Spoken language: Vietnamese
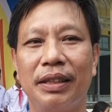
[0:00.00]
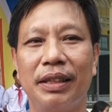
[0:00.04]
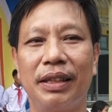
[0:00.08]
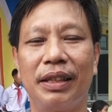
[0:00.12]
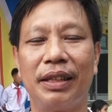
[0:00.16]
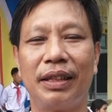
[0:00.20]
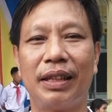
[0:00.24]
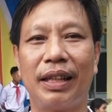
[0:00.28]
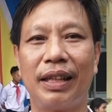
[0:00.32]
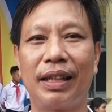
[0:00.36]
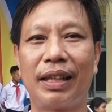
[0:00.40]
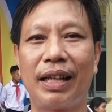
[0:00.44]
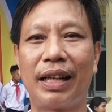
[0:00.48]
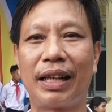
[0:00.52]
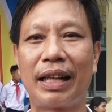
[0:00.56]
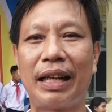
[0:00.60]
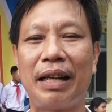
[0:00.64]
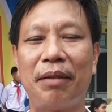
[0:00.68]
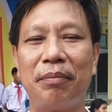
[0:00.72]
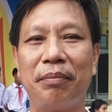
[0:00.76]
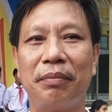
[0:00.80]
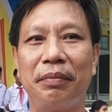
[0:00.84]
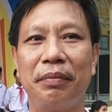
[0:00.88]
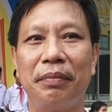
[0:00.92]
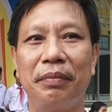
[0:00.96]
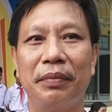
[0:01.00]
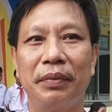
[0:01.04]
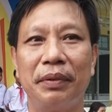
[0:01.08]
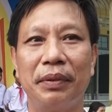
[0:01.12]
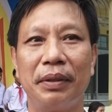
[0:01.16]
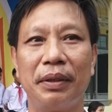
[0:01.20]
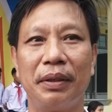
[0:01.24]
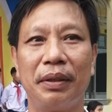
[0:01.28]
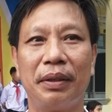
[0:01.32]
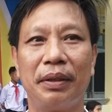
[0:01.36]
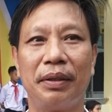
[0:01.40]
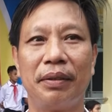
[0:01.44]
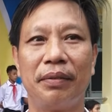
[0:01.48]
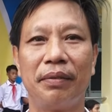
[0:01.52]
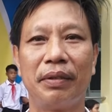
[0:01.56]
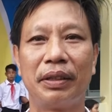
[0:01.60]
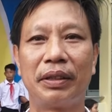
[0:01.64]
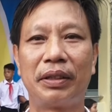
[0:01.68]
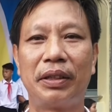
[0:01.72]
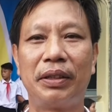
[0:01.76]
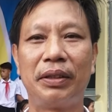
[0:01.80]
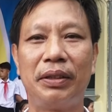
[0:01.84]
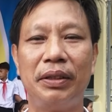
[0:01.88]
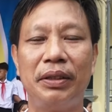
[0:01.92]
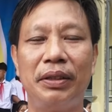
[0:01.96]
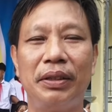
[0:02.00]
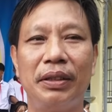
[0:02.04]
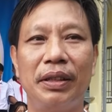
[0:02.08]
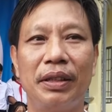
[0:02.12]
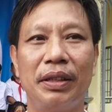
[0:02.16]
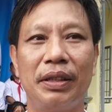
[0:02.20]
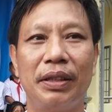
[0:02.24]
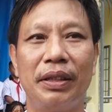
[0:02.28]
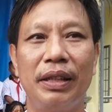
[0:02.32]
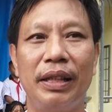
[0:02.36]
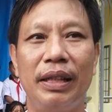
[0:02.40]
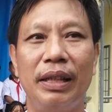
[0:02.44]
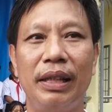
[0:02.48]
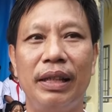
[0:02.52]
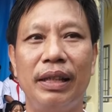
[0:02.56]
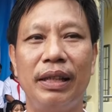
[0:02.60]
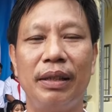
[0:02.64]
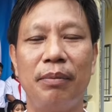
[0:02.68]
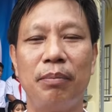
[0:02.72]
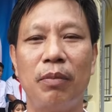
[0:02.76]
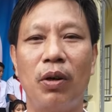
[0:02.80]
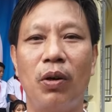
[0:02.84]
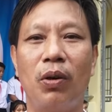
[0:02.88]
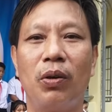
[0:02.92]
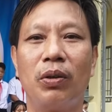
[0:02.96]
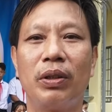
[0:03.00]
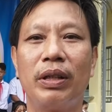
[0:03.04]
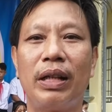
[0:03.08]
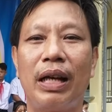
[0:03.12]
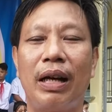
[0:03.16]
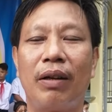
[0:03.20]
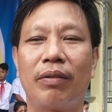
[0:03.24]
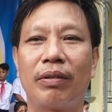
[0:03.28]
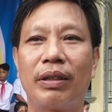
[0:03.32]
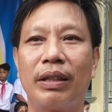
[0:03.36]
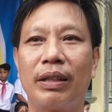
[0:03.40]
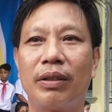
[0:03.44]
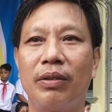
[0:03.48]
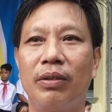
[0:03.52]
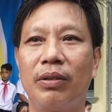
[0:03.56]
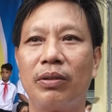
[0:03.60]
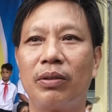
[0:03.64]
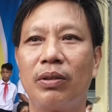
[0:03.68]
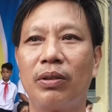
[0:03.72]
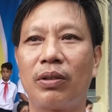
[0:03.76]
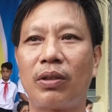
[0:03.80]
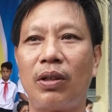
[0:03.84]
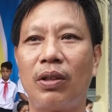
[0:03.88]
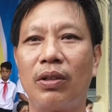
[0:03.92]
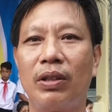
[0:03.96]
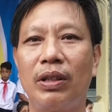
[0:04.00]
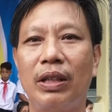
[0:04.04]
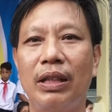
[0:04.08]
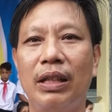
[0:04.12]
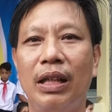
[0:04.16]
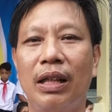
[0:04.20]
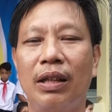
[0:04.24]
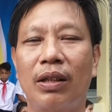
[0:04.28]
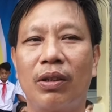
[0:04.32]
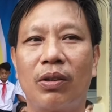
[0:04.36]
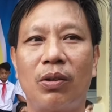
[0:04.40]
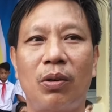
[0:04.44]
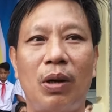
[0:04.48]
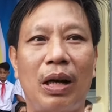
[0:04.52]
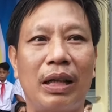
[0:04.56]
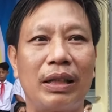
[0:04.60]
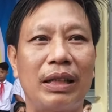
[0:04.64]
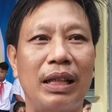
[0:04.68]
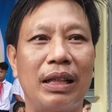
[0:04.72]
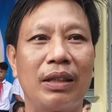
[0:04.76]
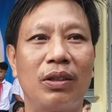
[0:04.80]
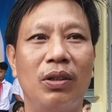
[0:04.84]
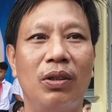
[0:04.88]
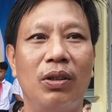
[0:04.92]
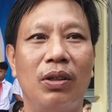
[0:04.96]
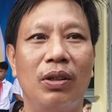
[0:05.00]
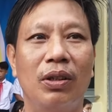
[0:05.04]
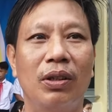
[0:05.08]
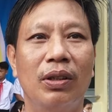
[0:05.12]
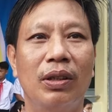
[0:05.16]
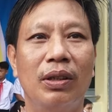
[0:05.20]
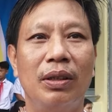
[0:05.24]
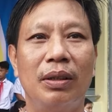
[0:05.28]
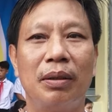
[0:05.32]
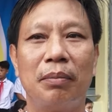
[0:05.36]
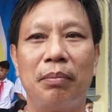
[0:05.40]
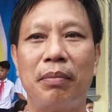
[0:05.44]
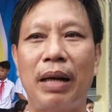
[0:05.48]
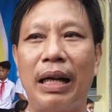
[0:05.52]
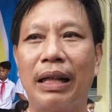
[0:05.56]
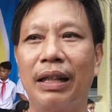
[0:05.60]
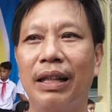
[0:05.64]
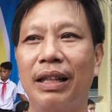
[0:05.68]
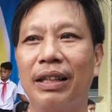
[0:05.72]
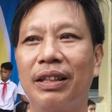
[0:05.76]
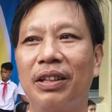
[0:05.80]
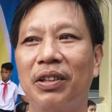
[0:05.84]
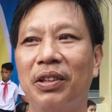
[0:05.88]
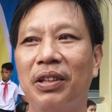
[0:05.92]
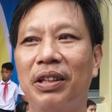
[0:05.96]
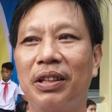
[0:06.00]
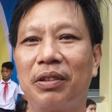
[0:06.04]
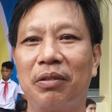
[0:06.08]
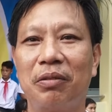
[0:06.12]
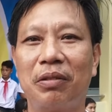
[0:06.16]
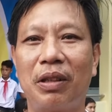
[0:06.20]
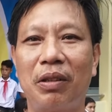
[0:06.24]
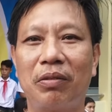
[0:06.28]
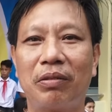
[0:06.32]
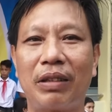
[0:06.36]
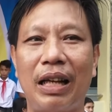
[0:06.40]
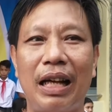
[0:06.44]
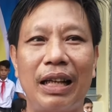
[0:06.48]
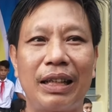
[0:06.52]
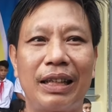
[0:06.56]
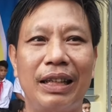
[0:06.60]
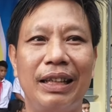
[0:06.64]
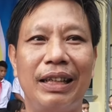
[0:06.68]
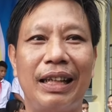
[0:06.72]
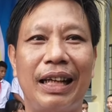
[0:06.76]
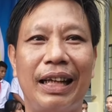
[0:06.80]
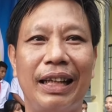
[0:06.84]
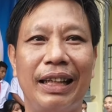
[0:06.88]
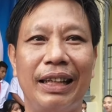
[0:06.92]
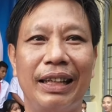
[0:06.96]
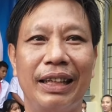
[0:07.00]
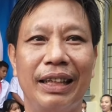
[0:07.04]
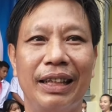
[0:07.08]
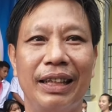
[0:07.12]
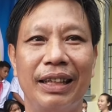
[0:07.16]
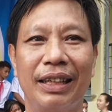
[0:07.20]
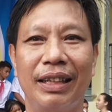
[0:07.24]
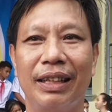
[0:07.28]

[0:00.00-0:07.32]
Thì thấy các em đi bộ đi học thì cũng con đường quá gian khổ. Bản thân tôi cũng công tác trên này